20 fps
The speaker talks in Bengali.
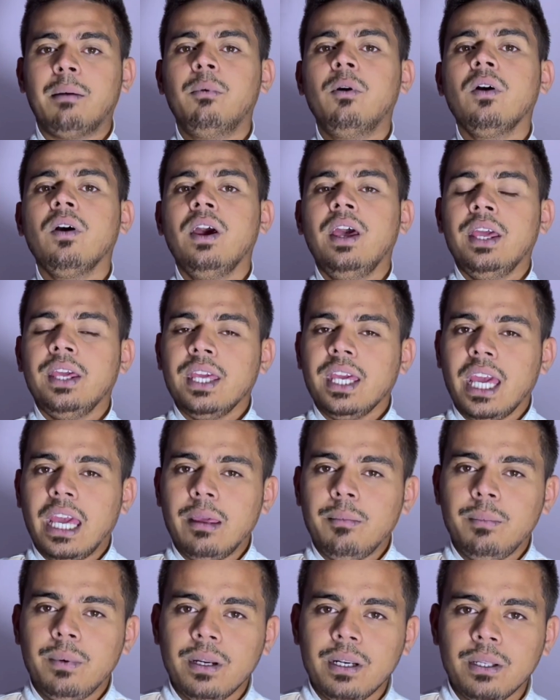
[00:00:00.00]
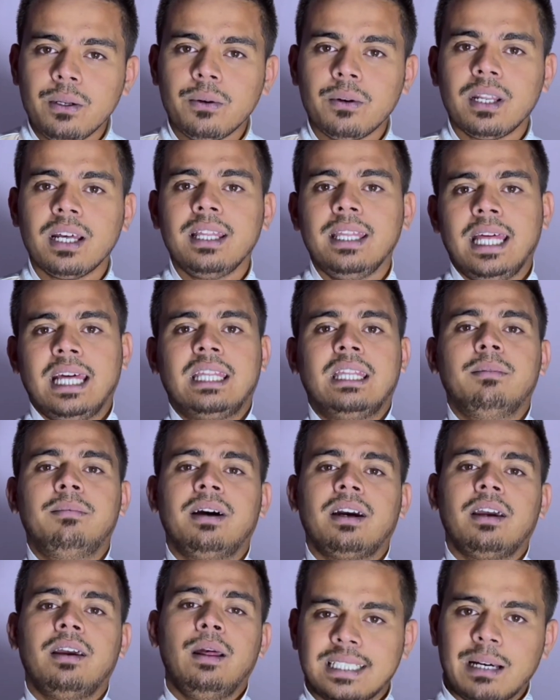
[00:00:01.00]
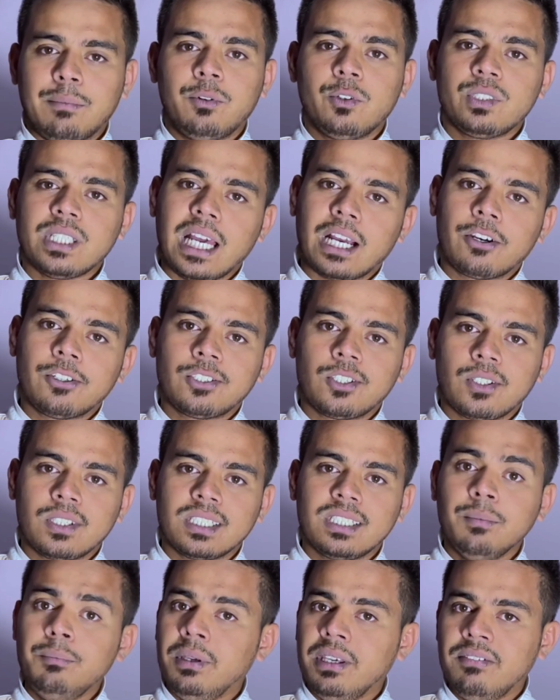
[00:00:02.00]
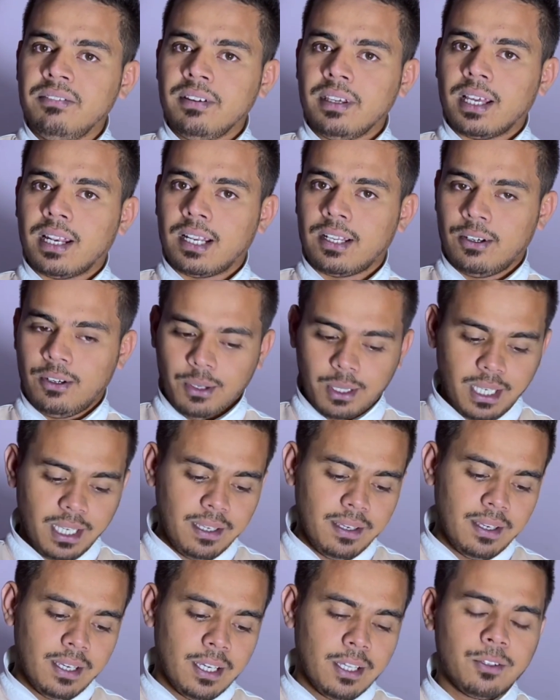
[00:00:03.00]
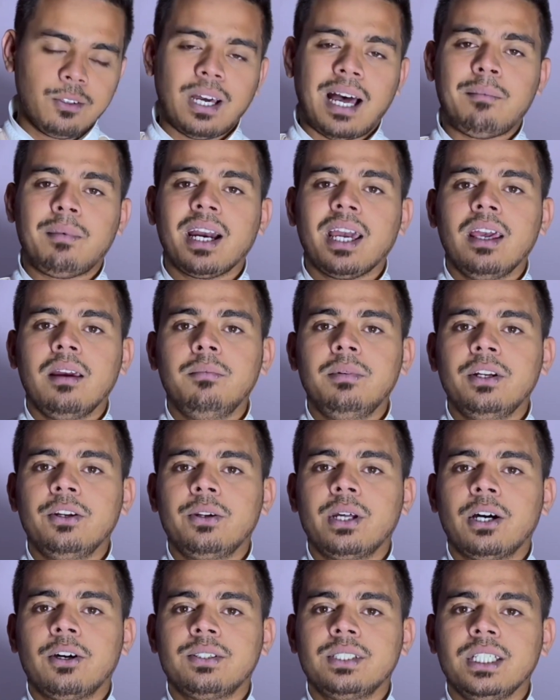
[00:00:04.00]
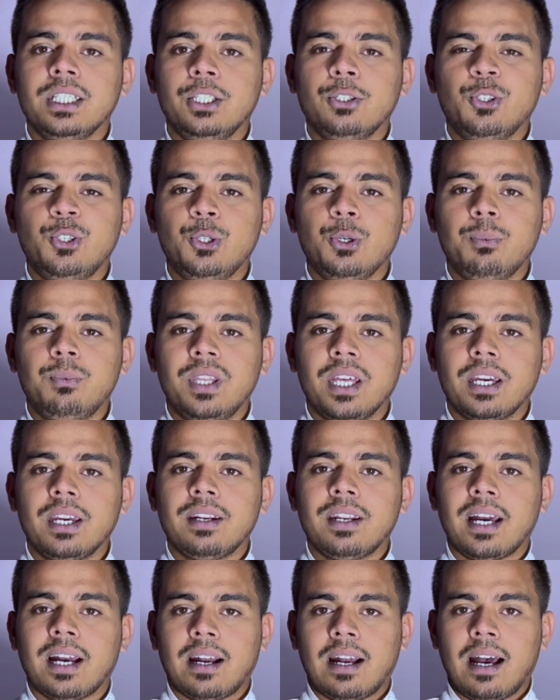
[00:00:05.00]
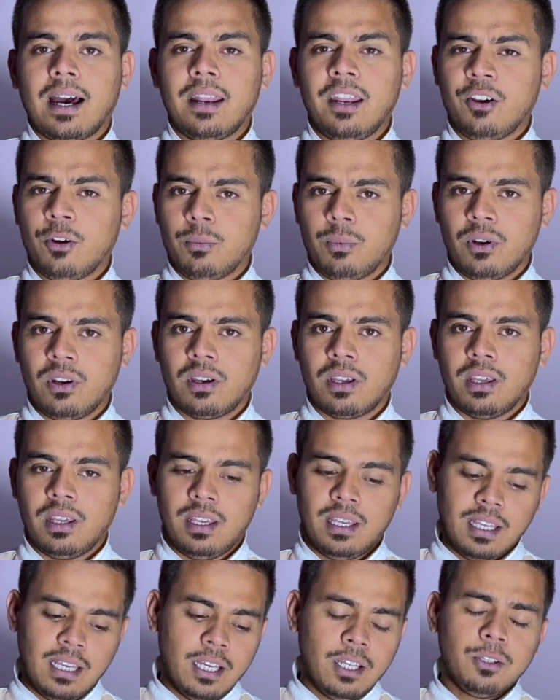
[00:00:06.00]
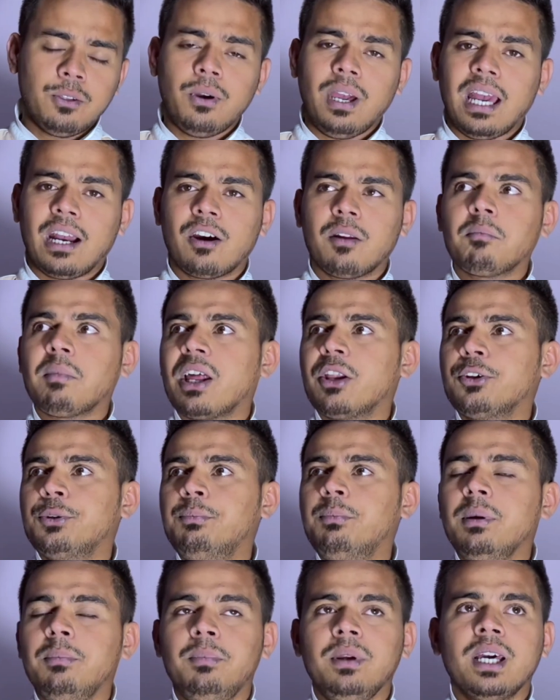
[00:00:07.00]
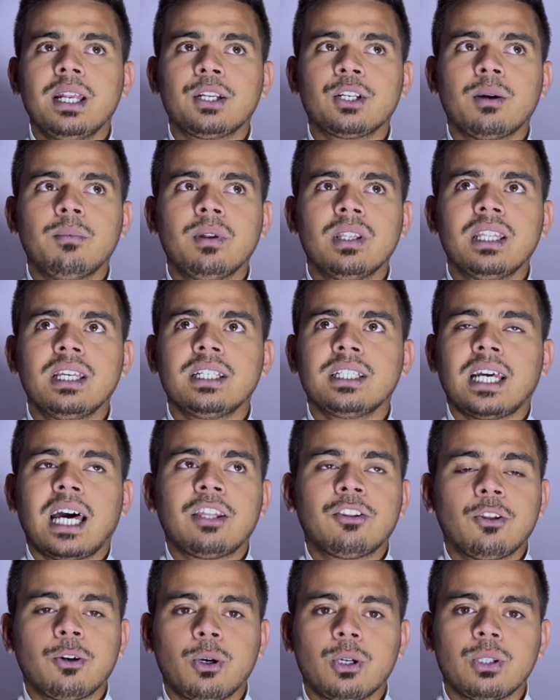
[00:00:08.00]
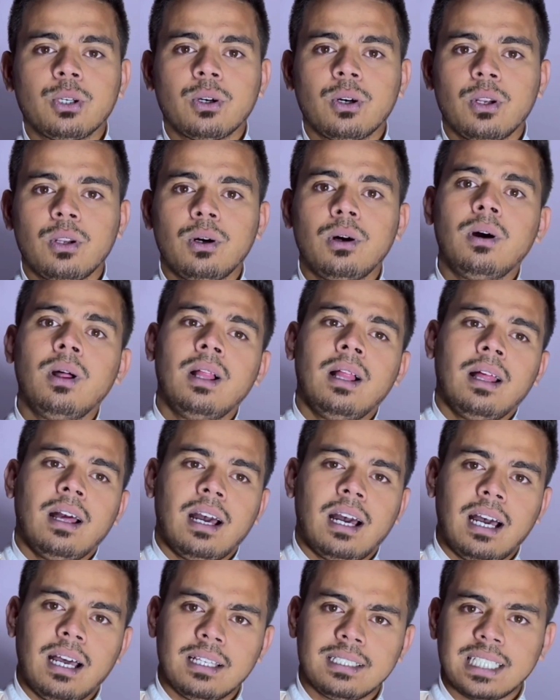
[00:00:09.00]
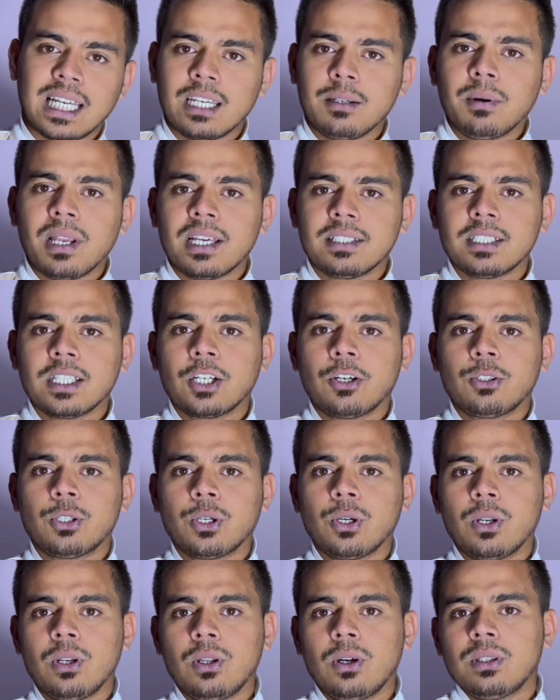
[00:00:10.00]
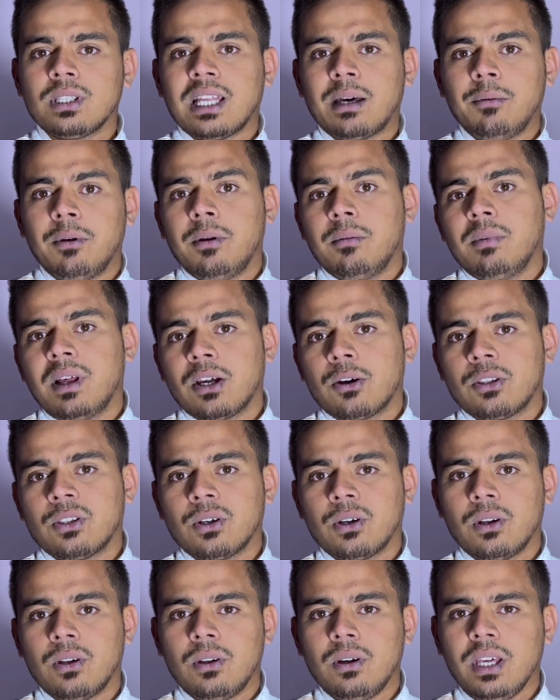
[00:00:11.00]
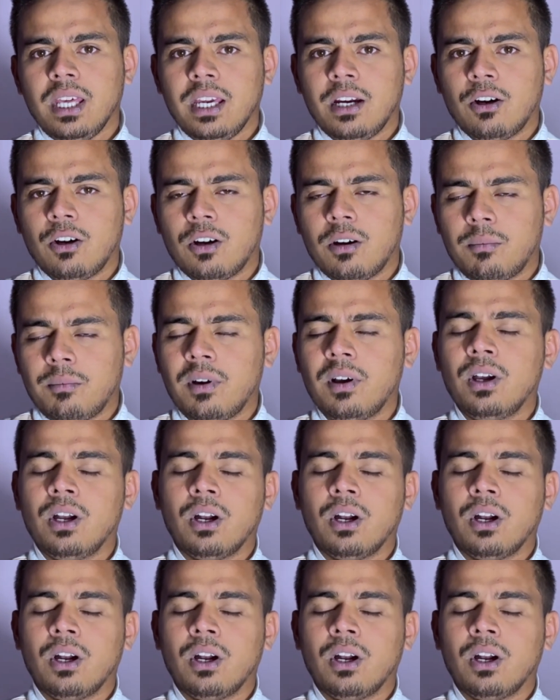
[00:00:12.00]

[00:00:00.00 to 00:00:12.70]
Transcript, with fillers: এবং এই ভিডিওটা দেখতে পারে সাপোজ এখন চলতেছে বিপিএল ওকে তো আমার এই ভিডিওটা হচ্ছে ইউটিউব থেকে টাকা আর্নিং উপলক্ষে তো এখন মানুষ বিপিএল সম্বন্ধে শান্ত কত করলো সাকিব আল হাসান কত করলো তামিম ইকবাল কত করলো এরকম